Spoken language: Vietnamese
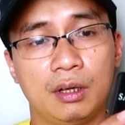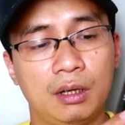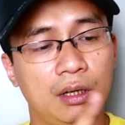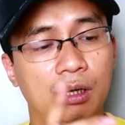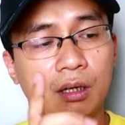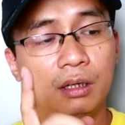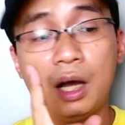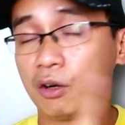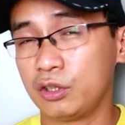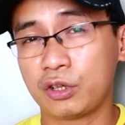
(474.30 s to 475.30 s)
uh,
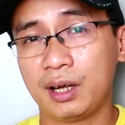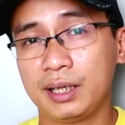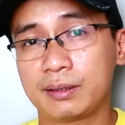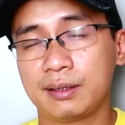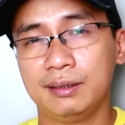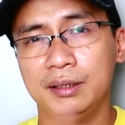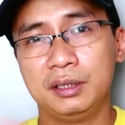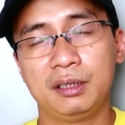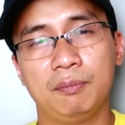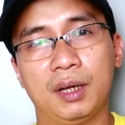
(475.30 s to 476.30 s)
out of toilet thế
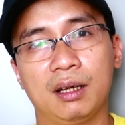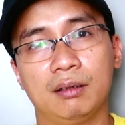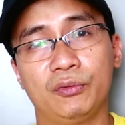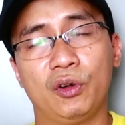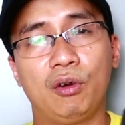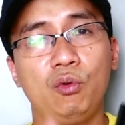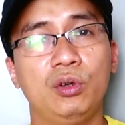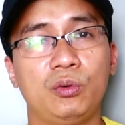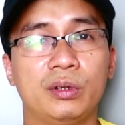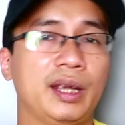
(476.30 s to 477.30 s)
nhưng mà nó
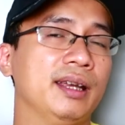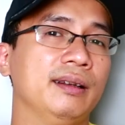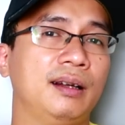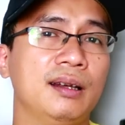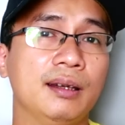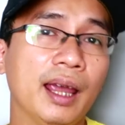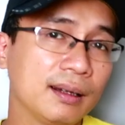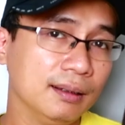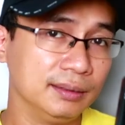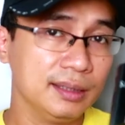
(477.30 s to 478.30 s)
luôn có thể cân
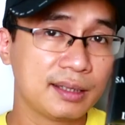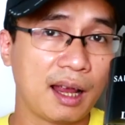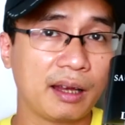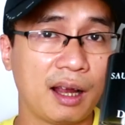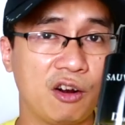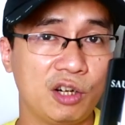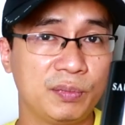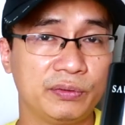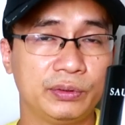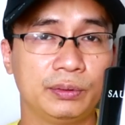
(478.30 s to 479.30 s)
hết được những chai out
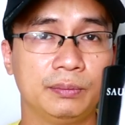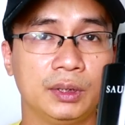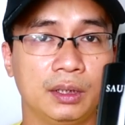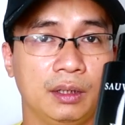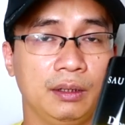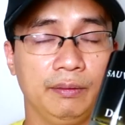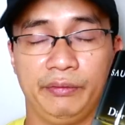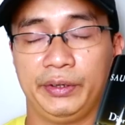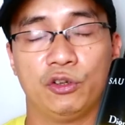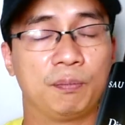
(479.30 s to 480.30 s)
perfume
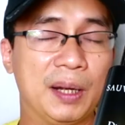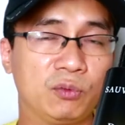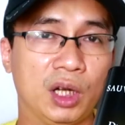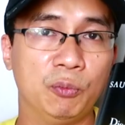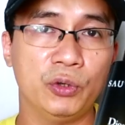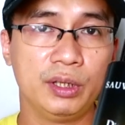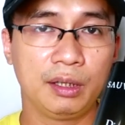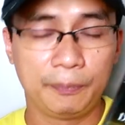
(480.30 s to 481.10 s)
về độ bám tỏa mùi hương